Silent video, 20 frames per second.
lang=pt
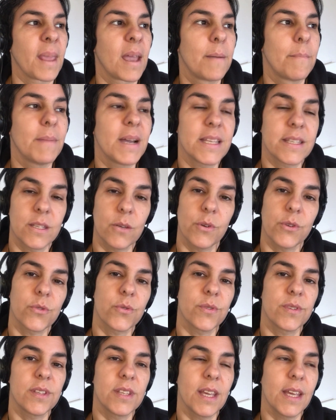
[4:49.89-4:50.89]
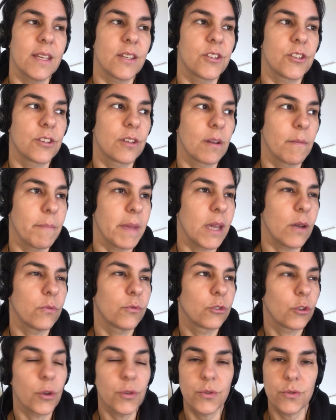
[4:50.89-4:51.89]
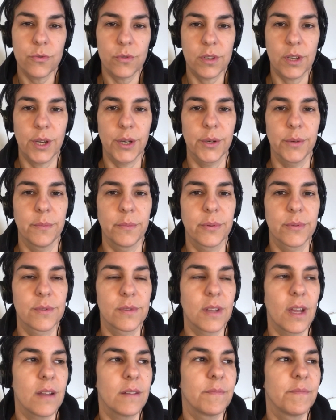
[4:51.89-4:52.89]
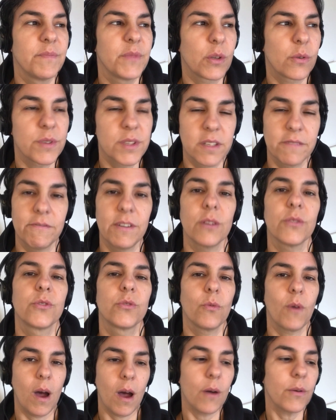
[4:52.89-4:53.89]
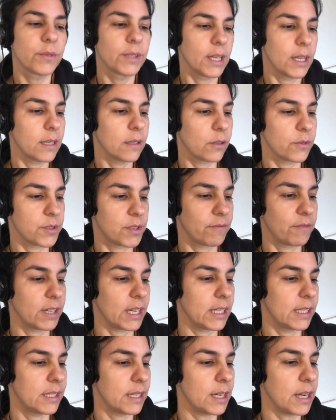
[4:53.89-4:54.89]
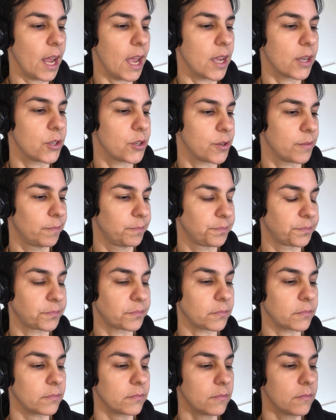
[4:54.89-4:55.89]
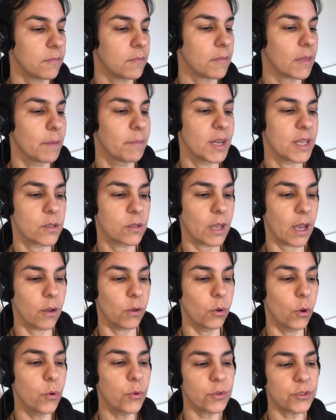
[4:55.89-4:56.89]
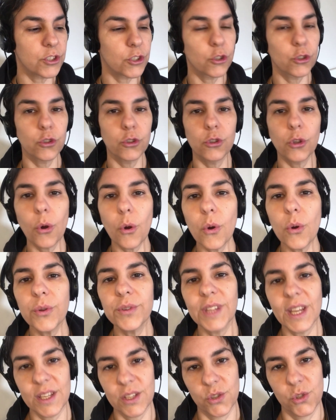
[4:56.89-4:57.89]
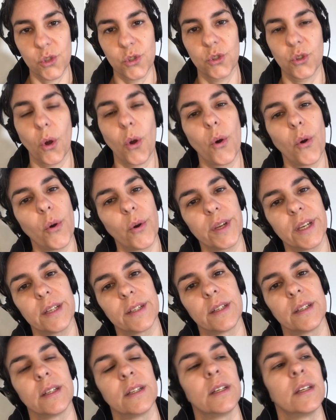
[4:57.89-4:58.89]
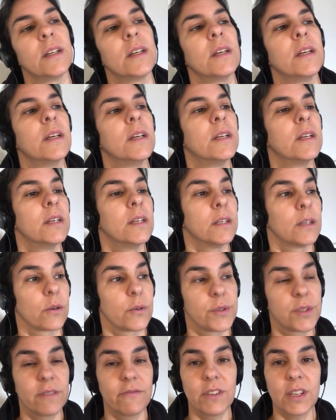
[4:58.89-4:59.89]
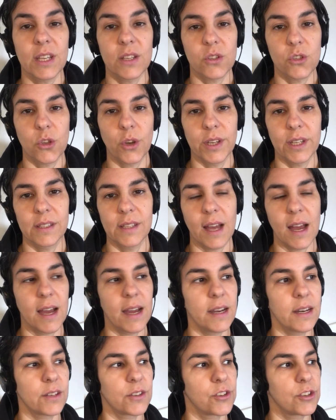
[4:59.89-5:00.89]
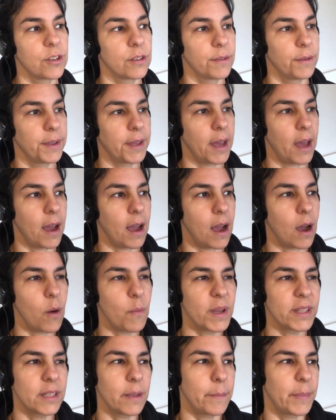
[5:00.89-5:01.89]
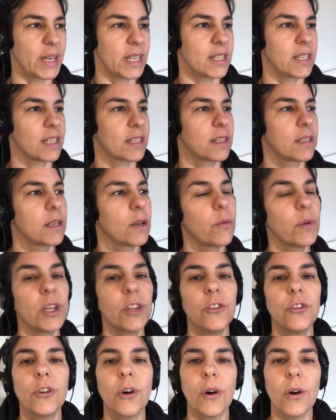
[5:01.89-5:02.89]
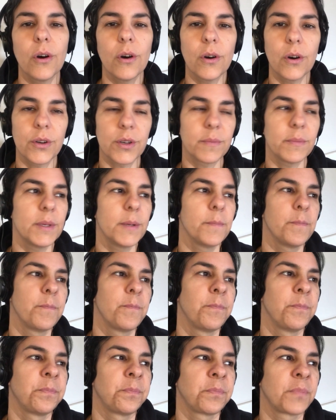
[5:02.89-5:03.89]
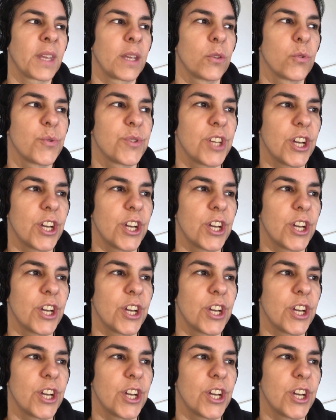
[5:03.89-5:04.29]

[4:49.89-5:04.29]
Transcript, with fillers: mas eu associei também com todos os campos, né? Inclusive atual, né? Inclusive na internet. Mas ao longo de toda a história, inclusive na história da arte, há uma depreciação enorme dos